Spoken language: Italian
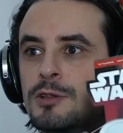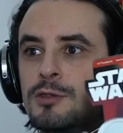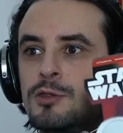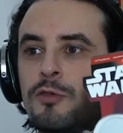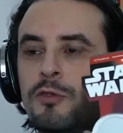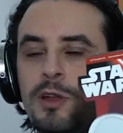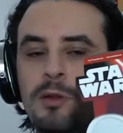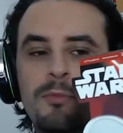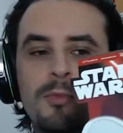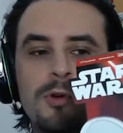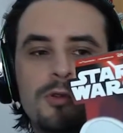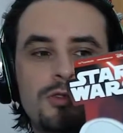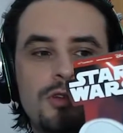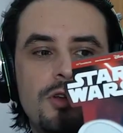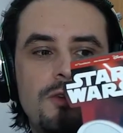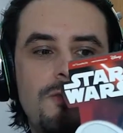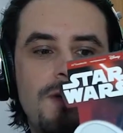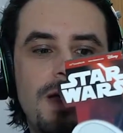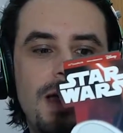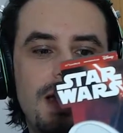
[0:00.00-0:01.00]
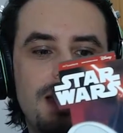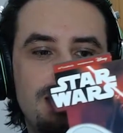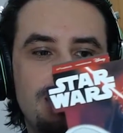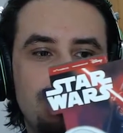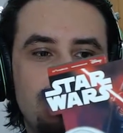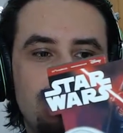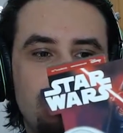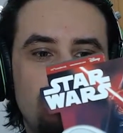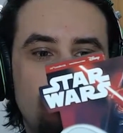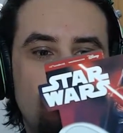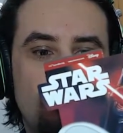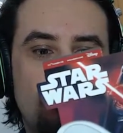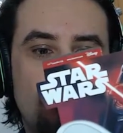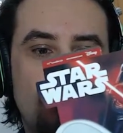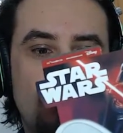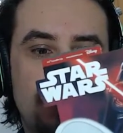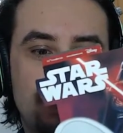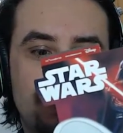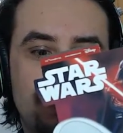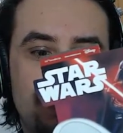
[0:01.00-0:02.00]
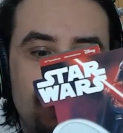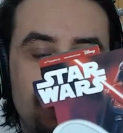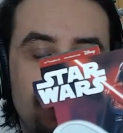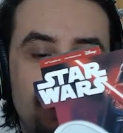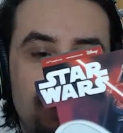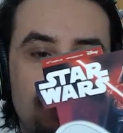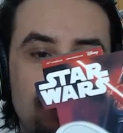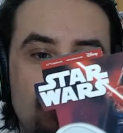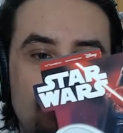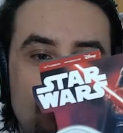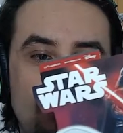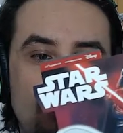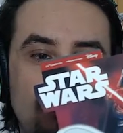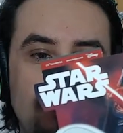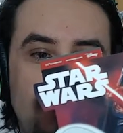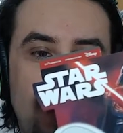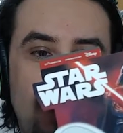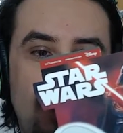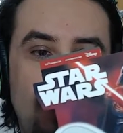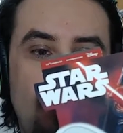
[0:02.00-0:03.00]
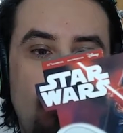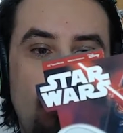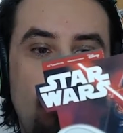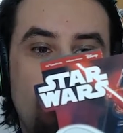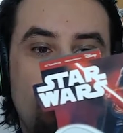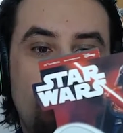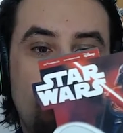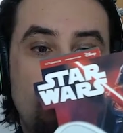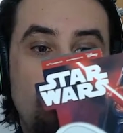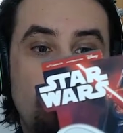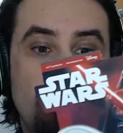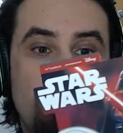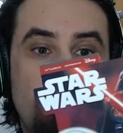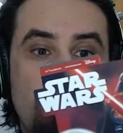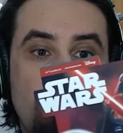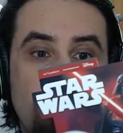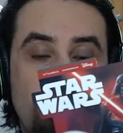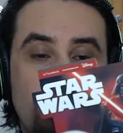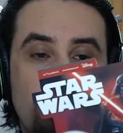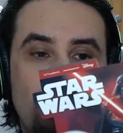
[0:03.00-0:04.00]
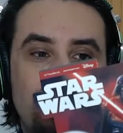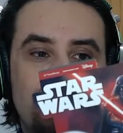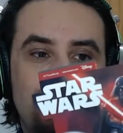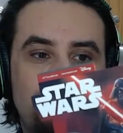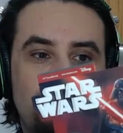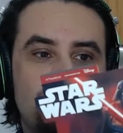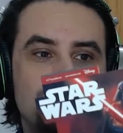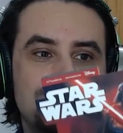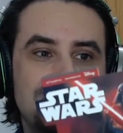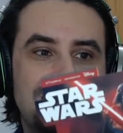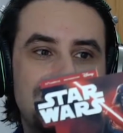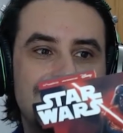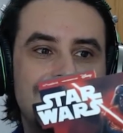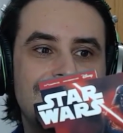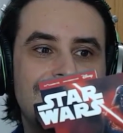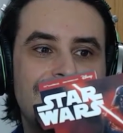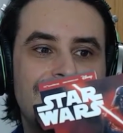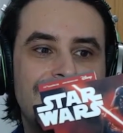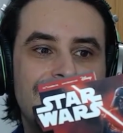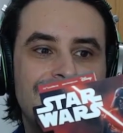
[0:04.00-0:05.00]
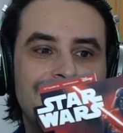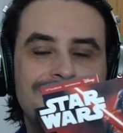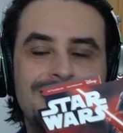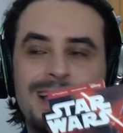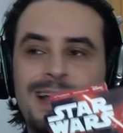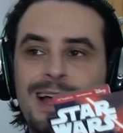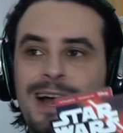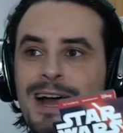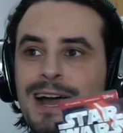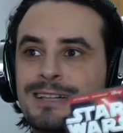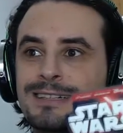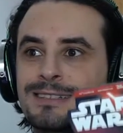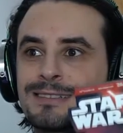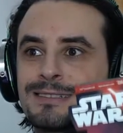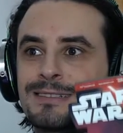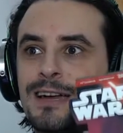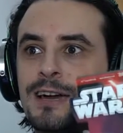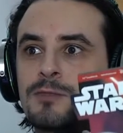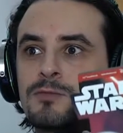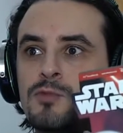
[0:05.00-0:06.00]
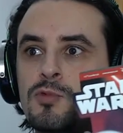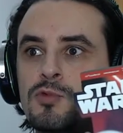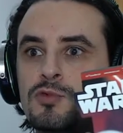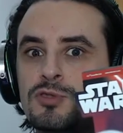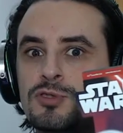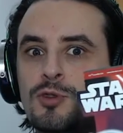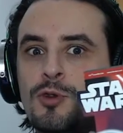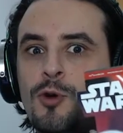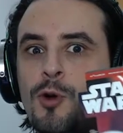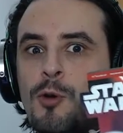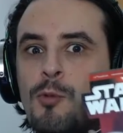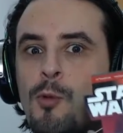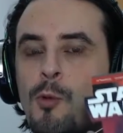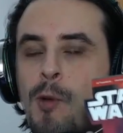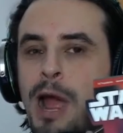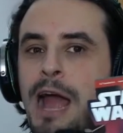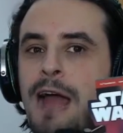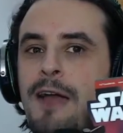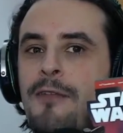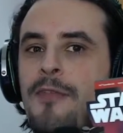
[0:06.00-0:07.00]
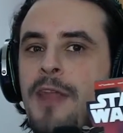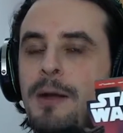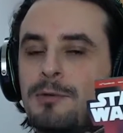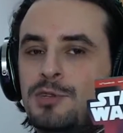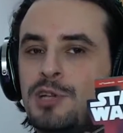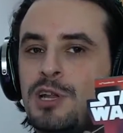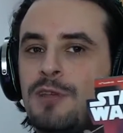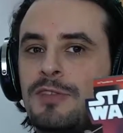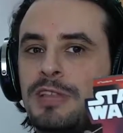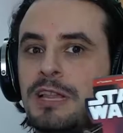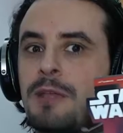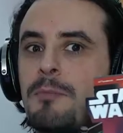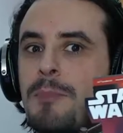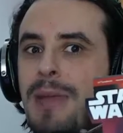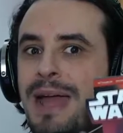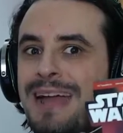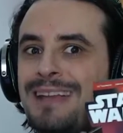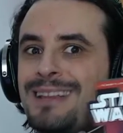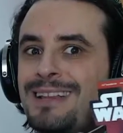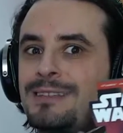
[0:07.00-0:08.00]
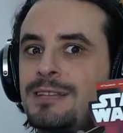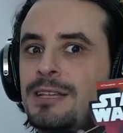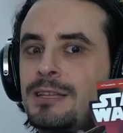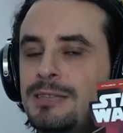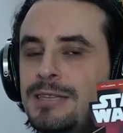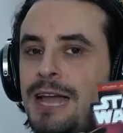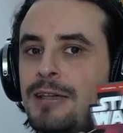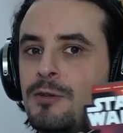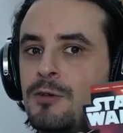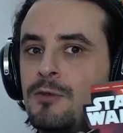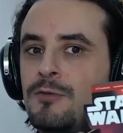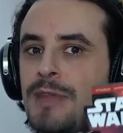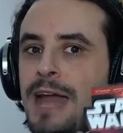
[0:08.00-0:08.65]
dovremmo trovare qualche icona o comunque qualcosa inerente a Star Wars. Comunque andiamocela a vedere bene nel dettaglio,